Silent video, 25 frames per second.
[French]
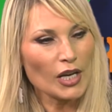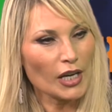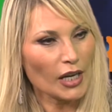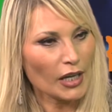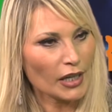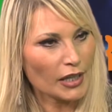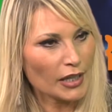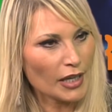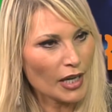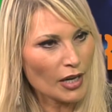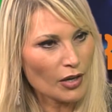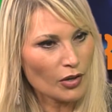
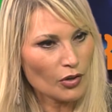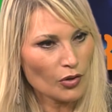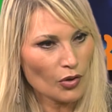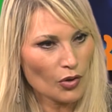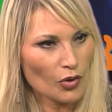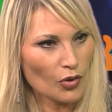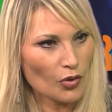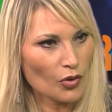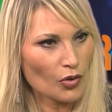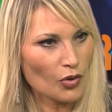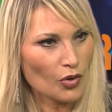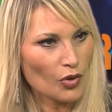rien
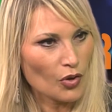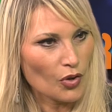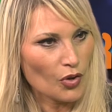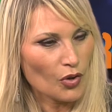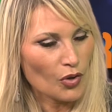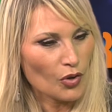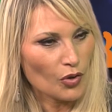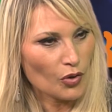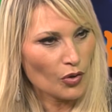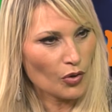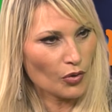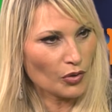qu'en,
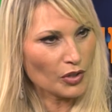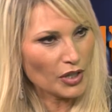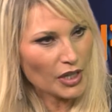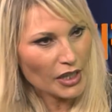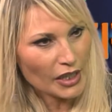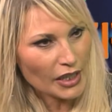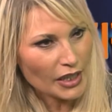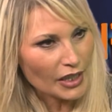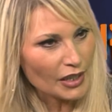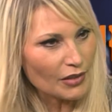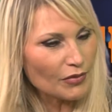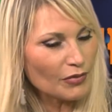qu'en
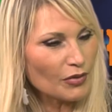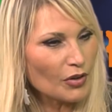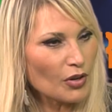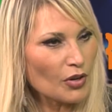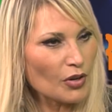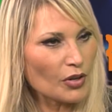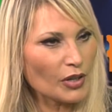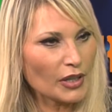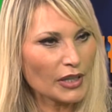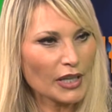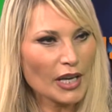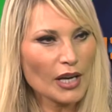
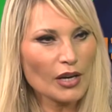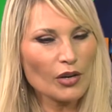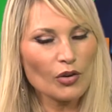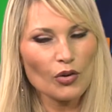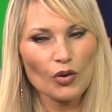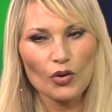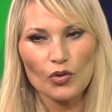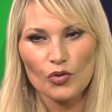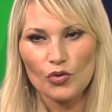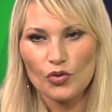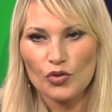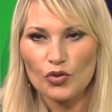écrivant, rien
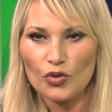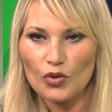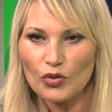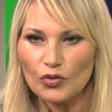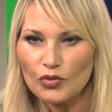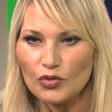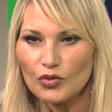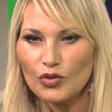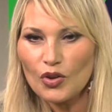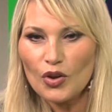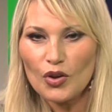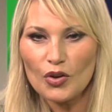qu'en
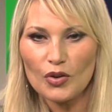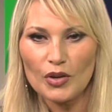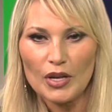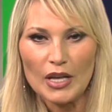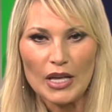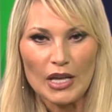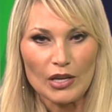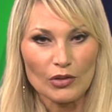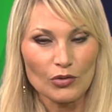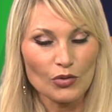chantant.